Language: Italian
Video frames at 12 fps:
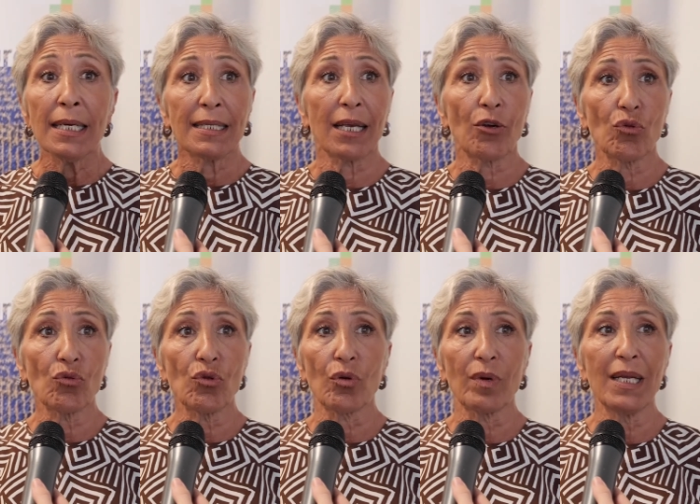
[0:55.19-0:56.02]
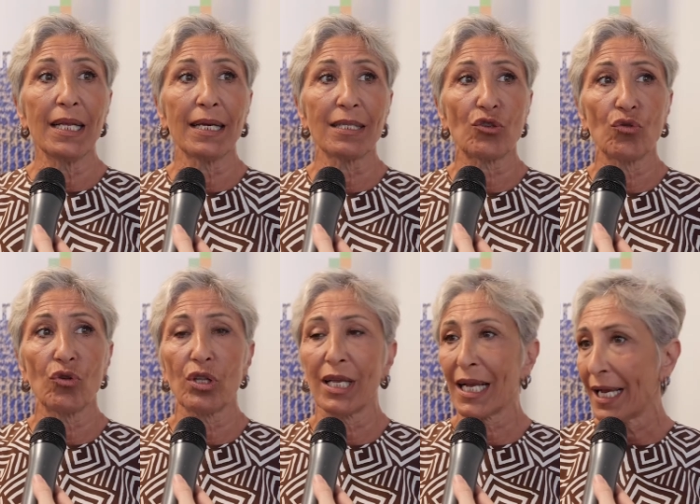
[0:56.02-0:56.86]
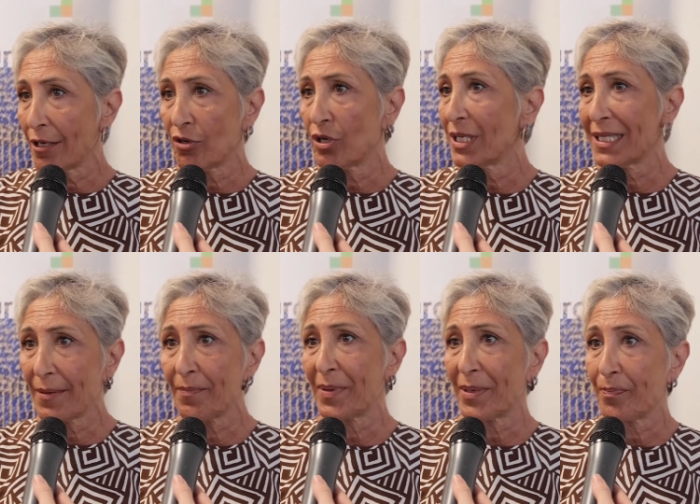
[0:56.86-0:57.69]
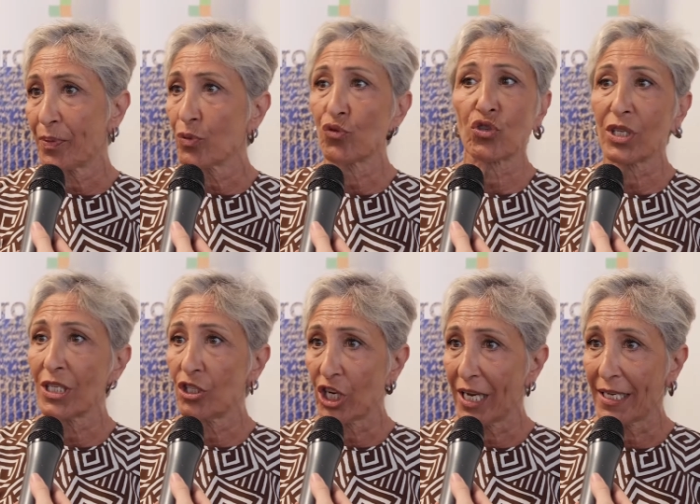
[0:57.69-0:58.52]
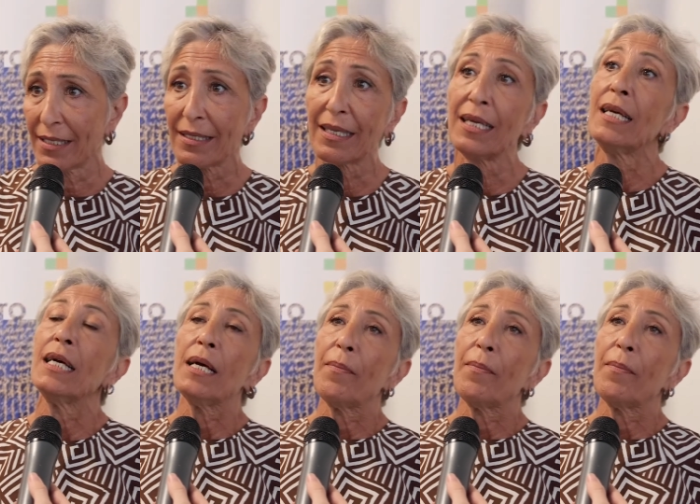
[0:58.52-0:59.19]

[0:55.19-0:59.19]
secondo quelli che sono dei canoni sempre più stringenti